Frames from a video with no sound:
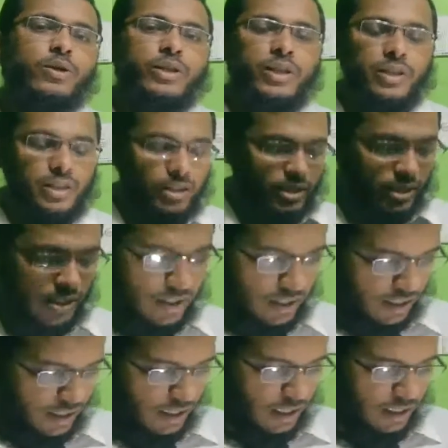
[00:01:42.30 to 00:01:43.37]
কন্টেন্টটা দেখি
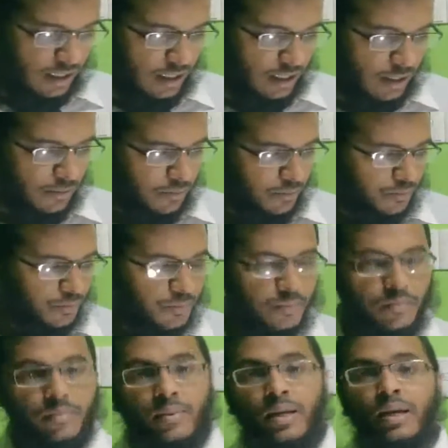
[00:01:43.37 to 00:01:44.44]
শিক্ষার্থীরা
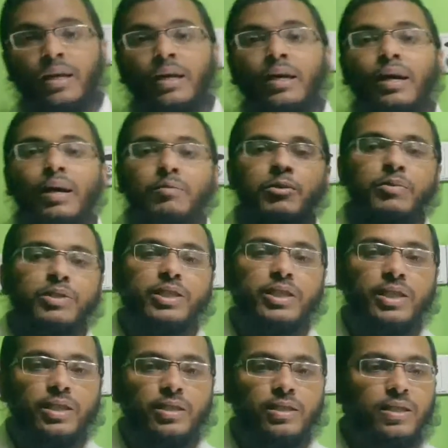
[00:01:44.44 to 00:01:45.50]
আমি আমার
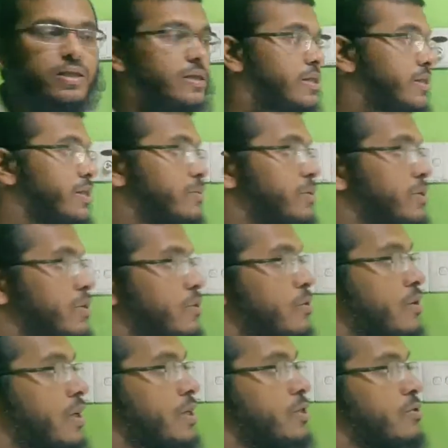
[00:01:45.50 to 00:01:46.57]
শিক্ষার্থীদের সিলেট ডিভিশনাল
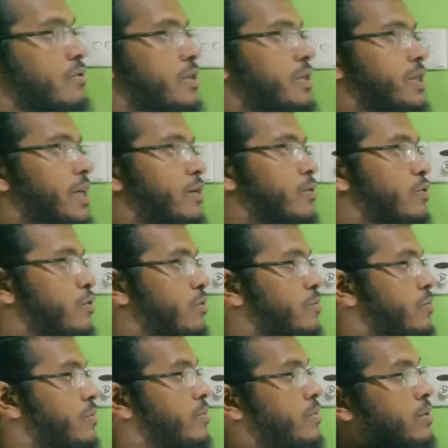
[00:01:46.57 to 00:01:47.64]
অনলাইন স্কুলে স্বাগতম
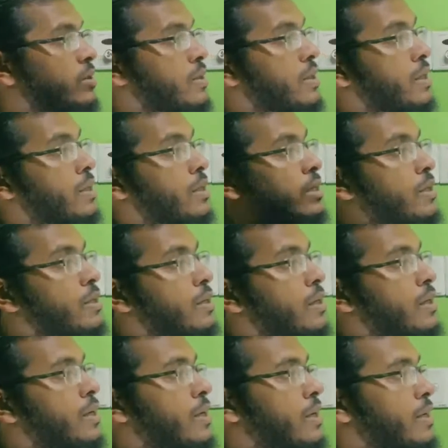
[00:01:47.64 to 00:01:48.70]

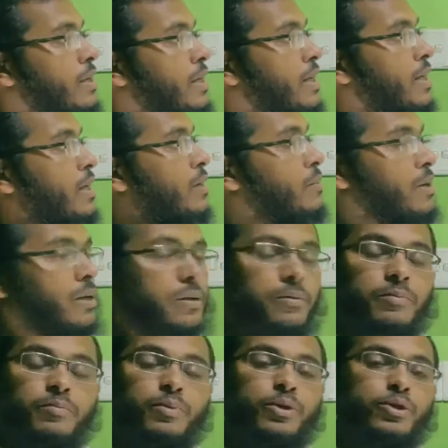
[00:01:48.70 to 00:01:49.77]
আর এখানে আমার
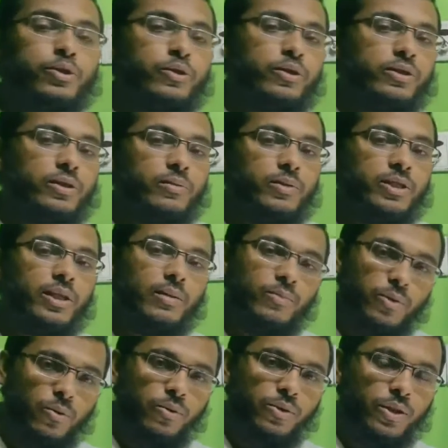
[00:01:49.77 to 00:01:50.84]
পরিচয় রয়েছে আমি
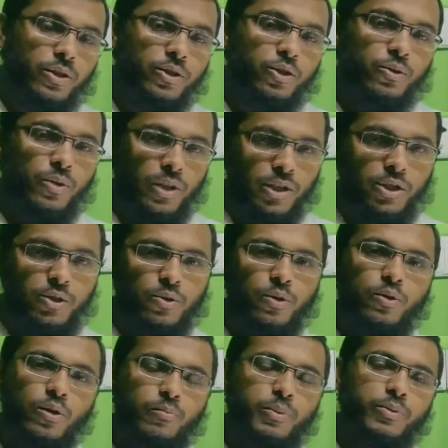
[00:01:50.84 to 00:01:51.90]
শামসুর হোসেন সহকারী
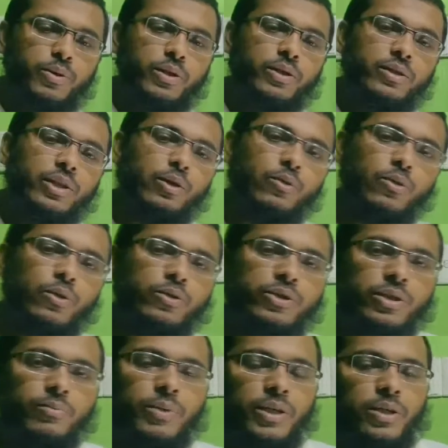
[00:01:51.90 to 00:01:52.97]
শিক্ষক কম্পিউটার দেওকলস
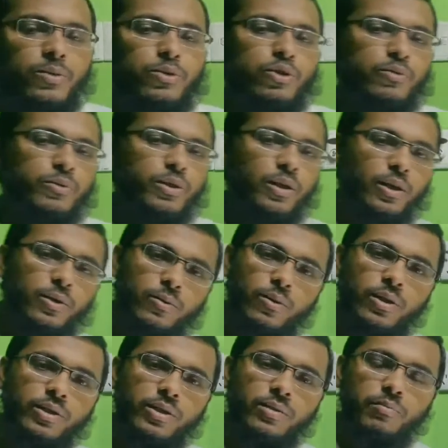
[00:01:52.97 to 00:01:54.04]
দীপাকি উচ্চ বিদ্যালয়
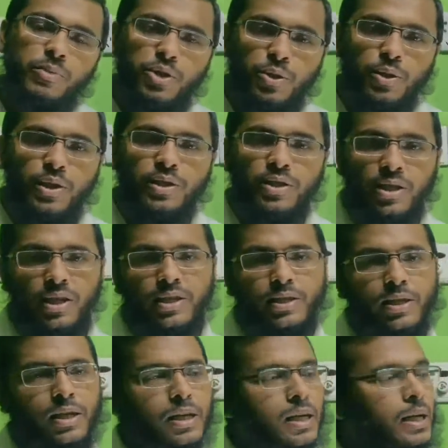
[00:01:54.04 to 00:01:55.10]
কলেজ বিশ্বনাথ সিলেট
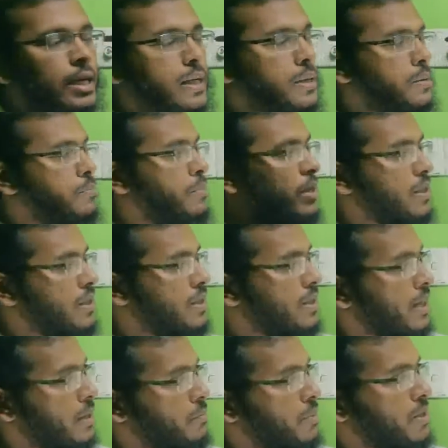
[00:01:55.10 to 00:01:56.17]
পাঠের
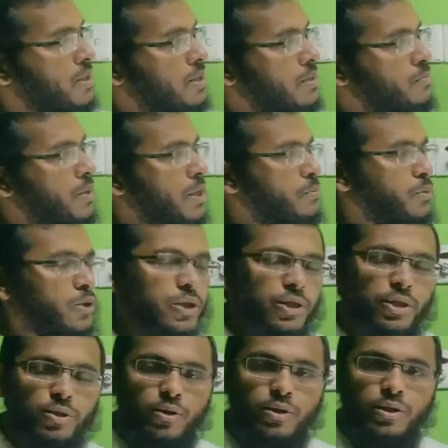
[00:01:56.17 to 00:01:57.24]
ডান পাশে পাঠ
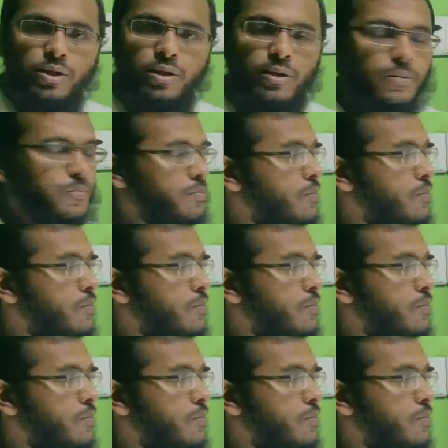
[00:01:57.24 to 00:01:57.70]
পরিচিতি রয়েছে